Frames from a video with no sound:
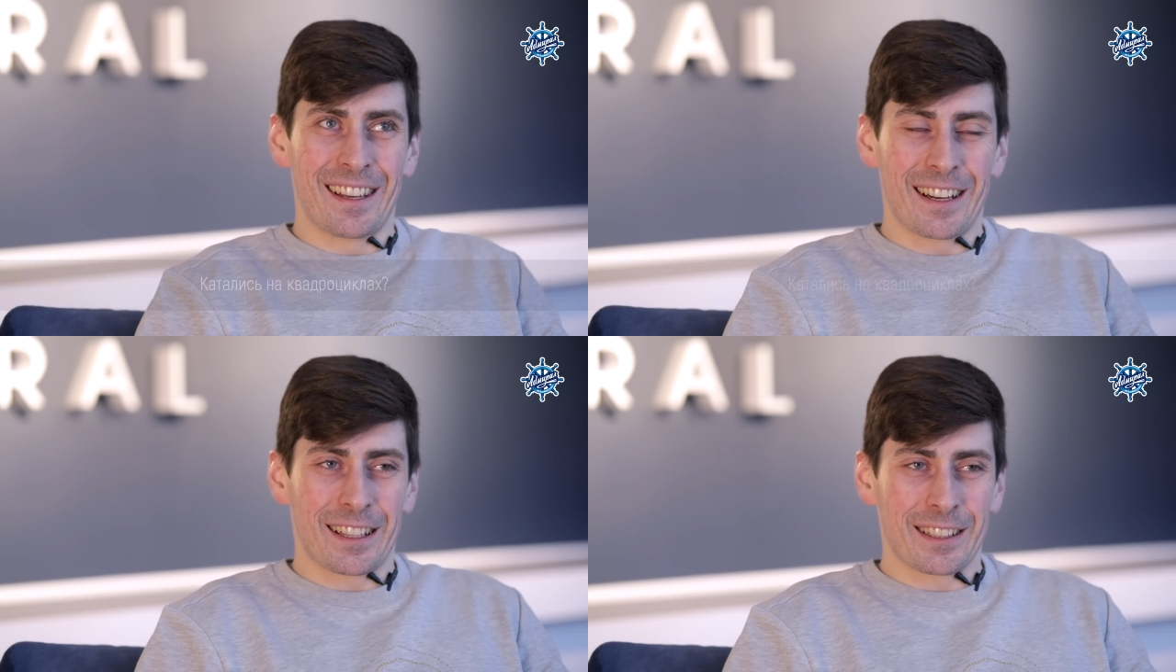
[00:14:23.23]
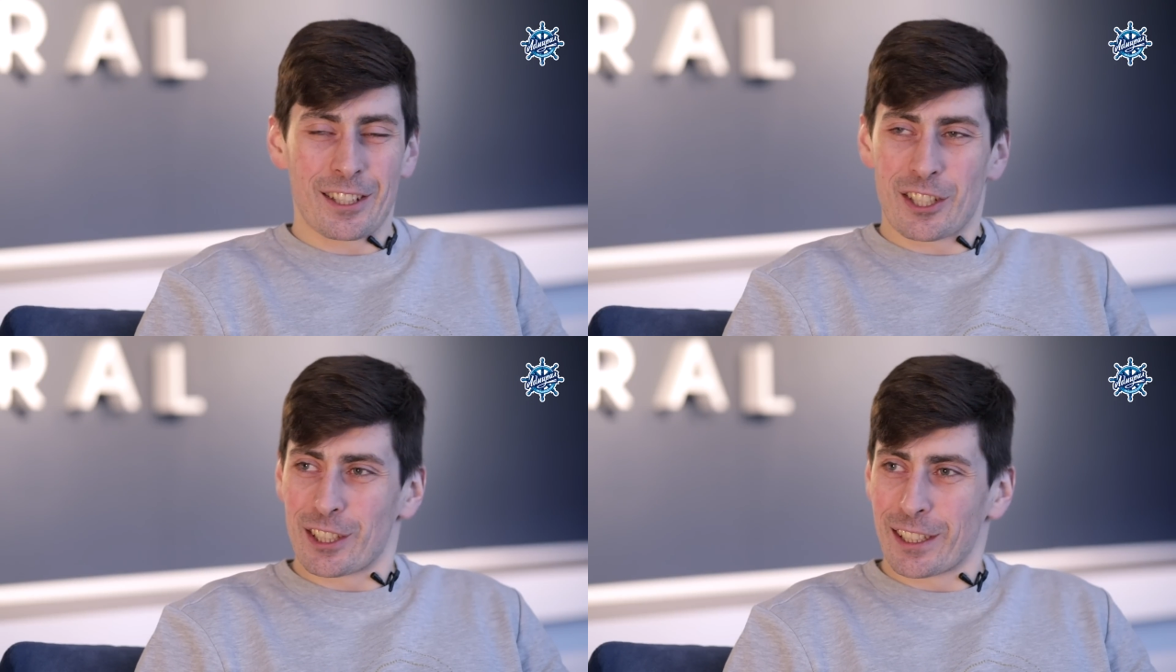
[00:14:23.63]
Да,
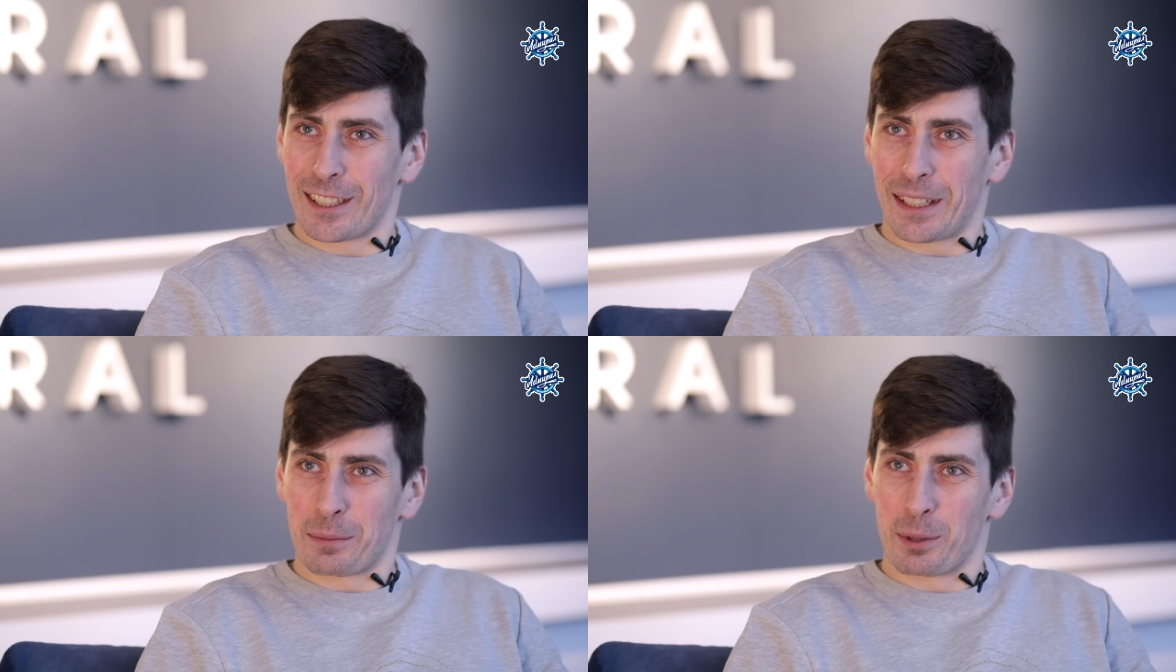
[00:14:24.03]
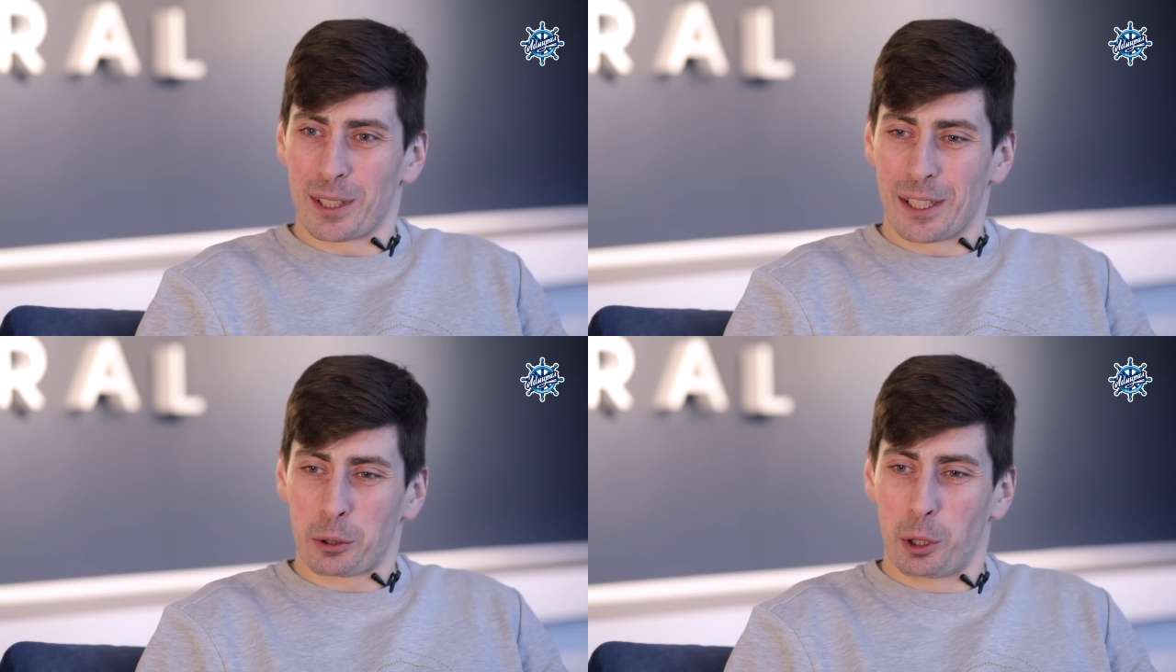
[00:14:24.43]
когда шашлыки надо
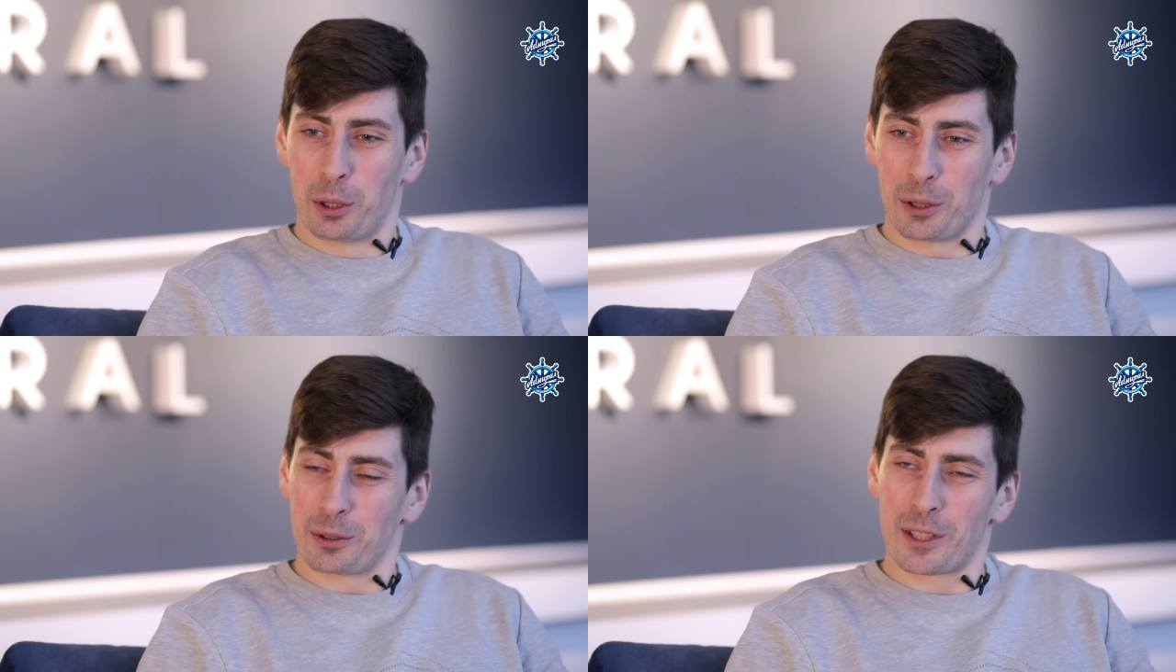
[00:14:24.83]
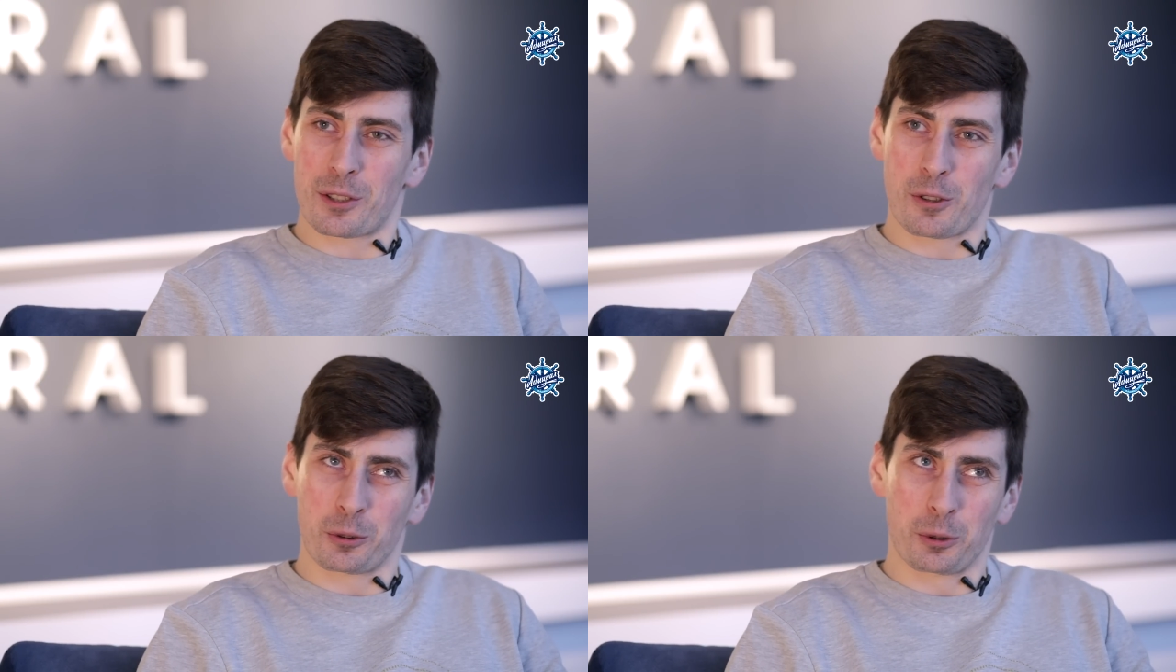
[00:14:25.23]
было готовить, у нас
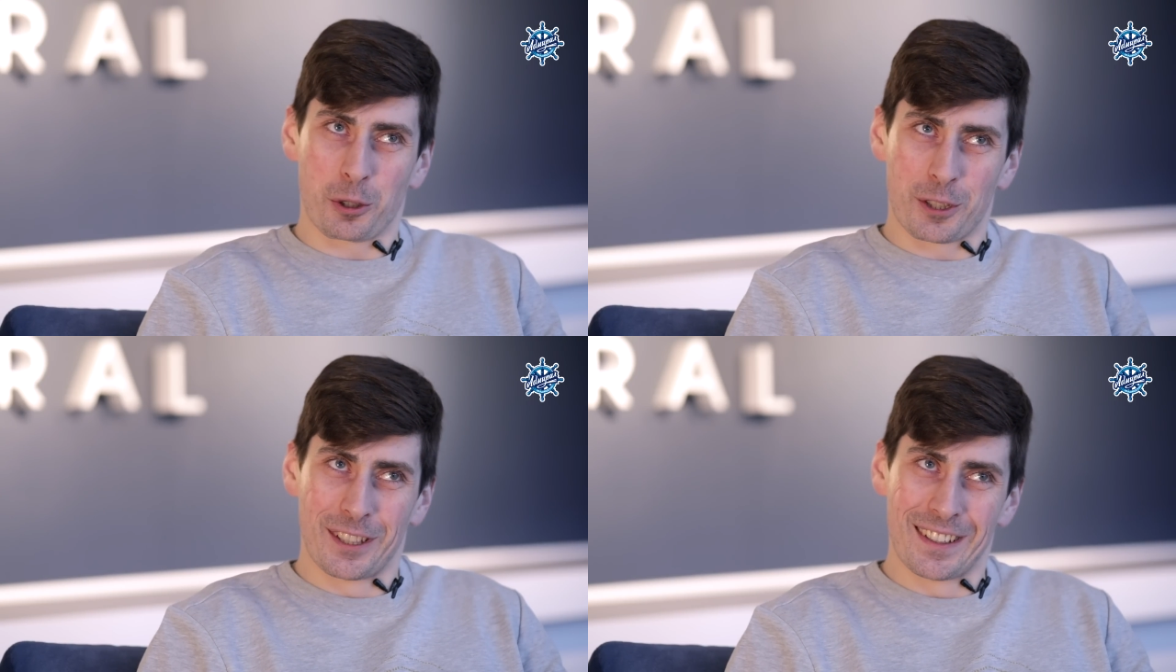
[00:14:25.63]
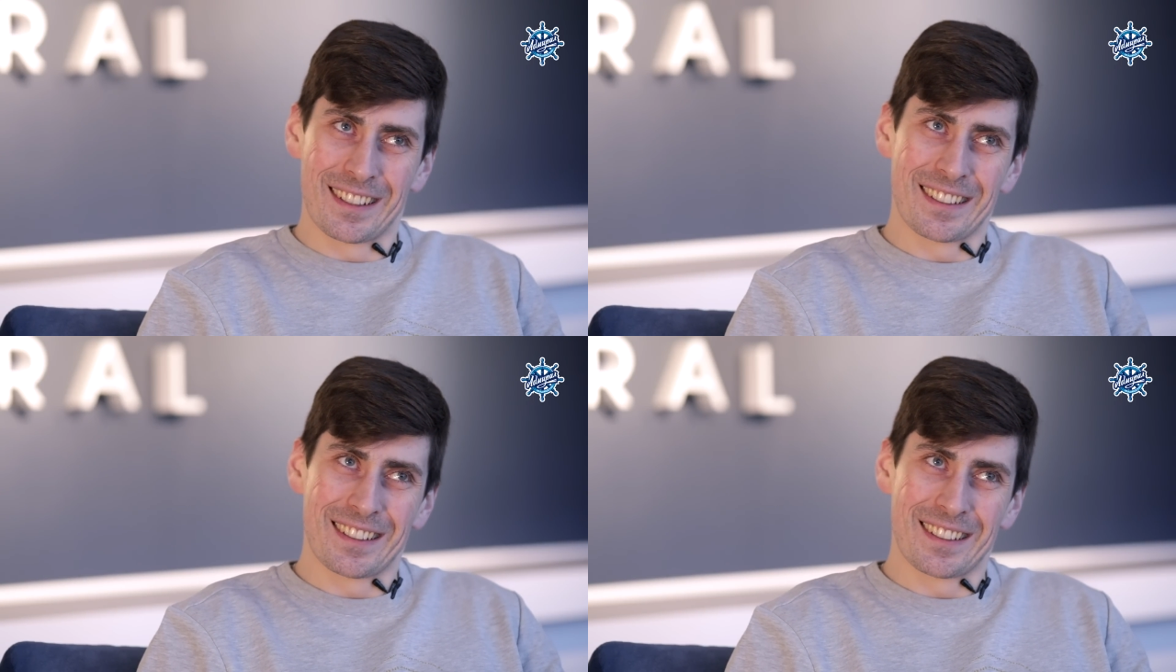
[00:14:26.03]
шел дождь.